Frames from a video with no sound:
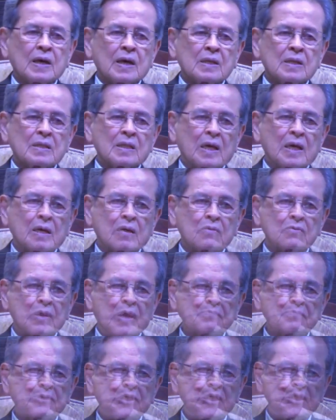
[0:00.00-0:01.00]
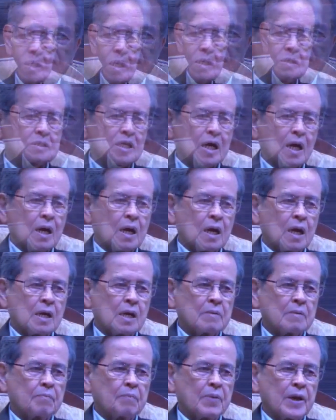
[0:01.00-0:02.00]
ถ้าเราทำจิตอาสาให้
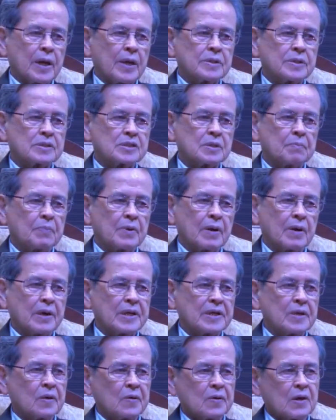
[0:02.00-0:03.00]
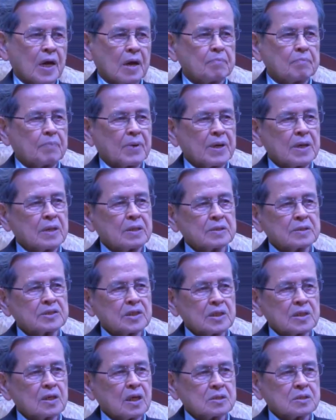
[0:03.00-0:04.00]
เป็นสปิริตของการเป็นจิต
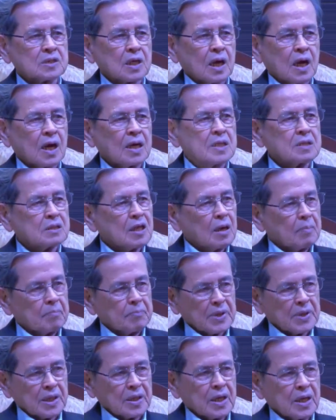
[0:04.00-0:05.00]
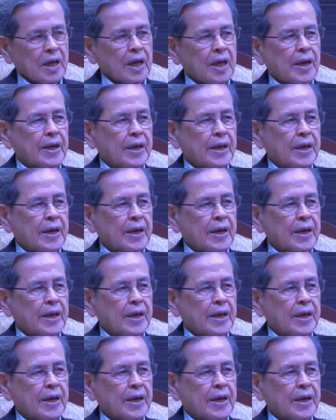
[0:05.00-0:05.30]
อาสาให้เต็มประเทศ